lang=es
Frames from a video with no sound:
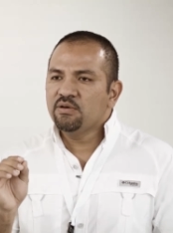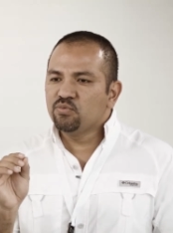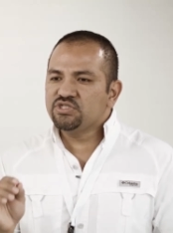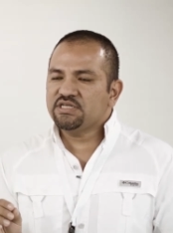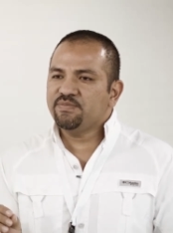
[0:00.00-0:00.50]

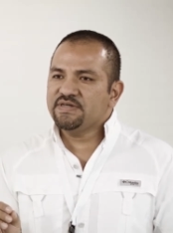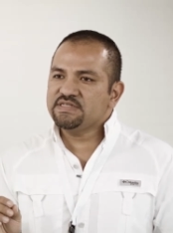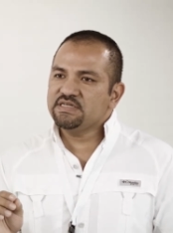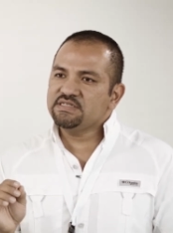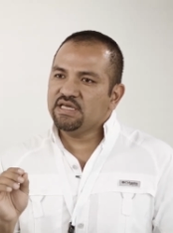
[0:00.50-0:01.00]
muchas
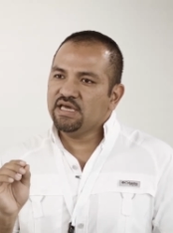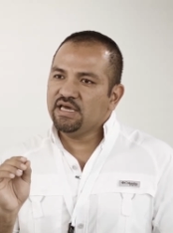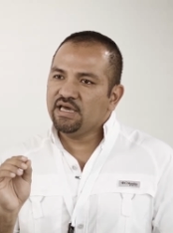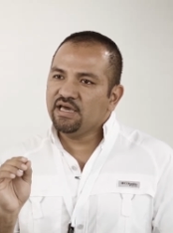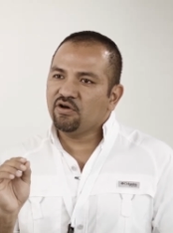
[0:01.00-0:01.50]
veces
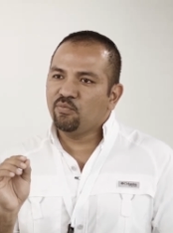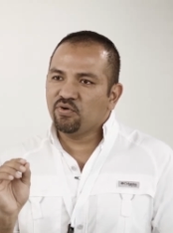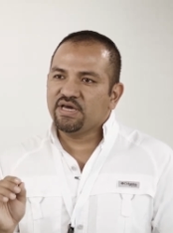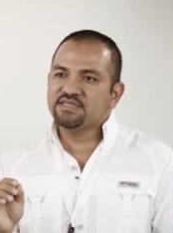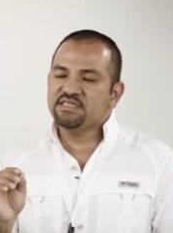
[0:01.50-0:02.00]
eh,
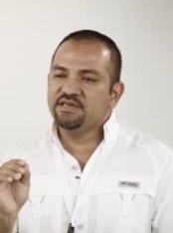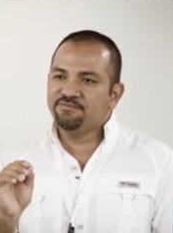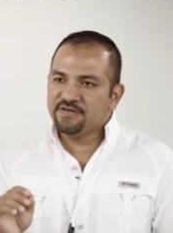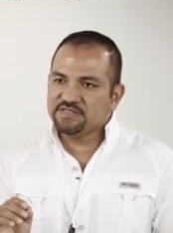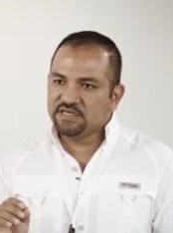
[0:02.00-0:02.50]
como que es
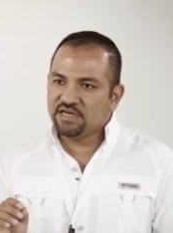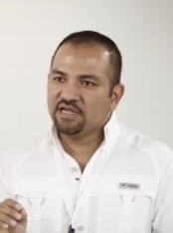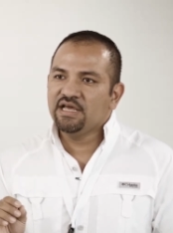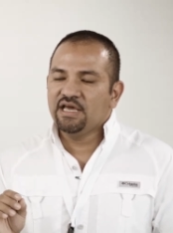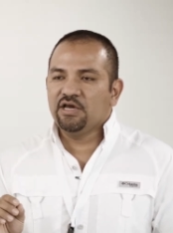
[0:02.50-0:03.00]
difícil
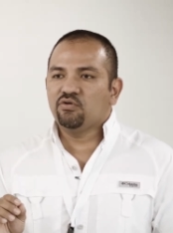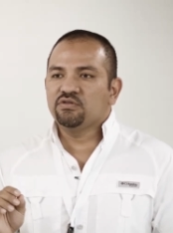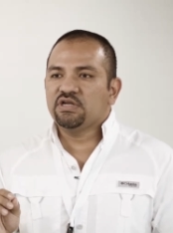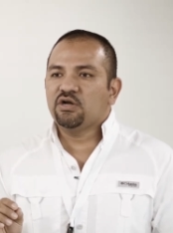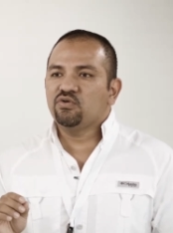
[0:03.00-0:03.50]

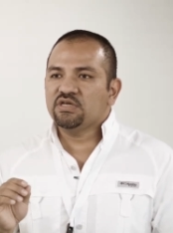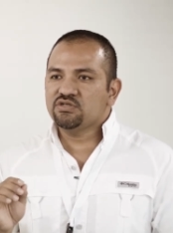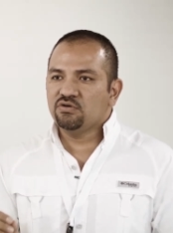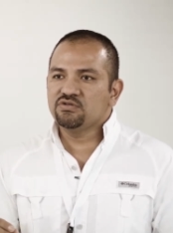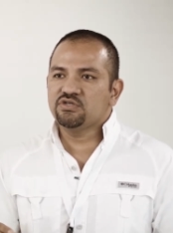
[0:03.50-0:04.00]
encontrar una
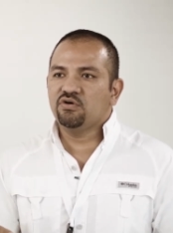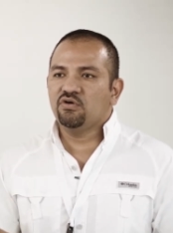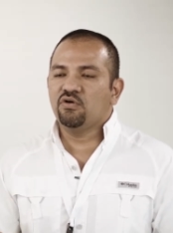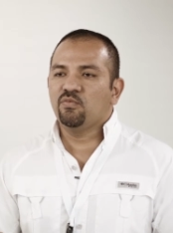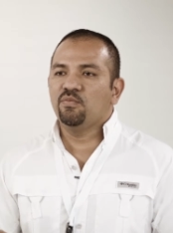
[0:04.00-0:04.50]
solución
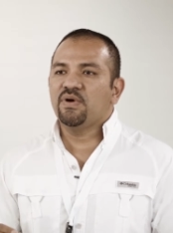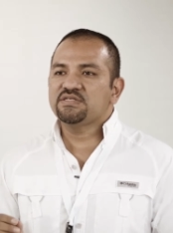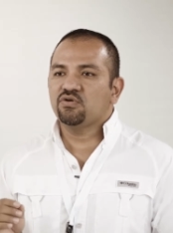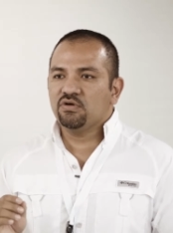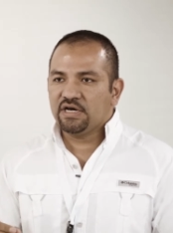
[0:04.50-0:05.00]
como
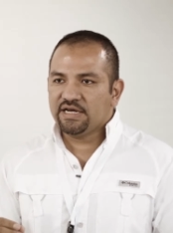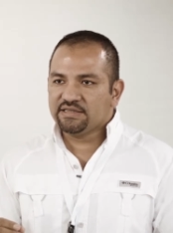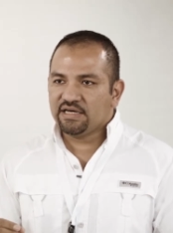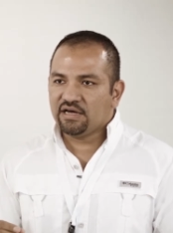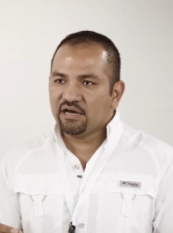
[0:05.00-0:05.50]
más
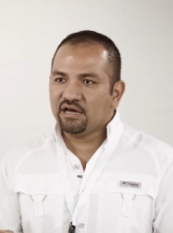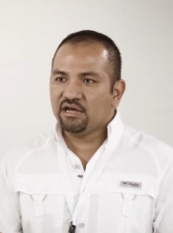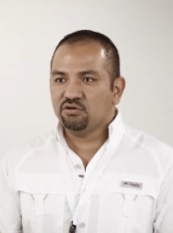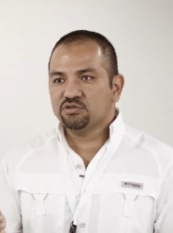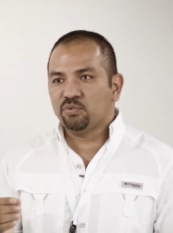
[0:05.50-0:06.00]
concreta
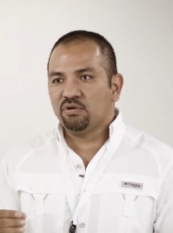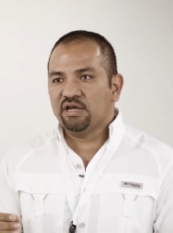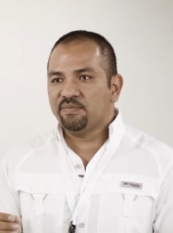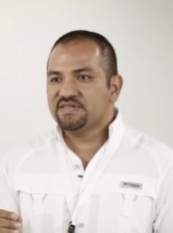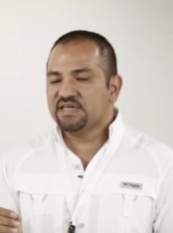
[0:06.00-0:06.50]
a los
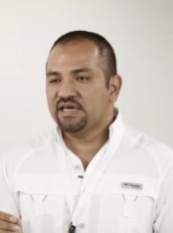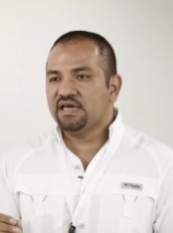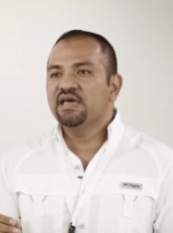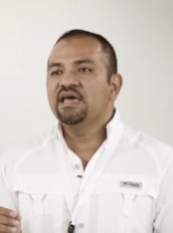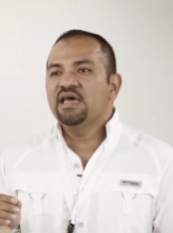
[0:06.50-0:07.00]
problemas que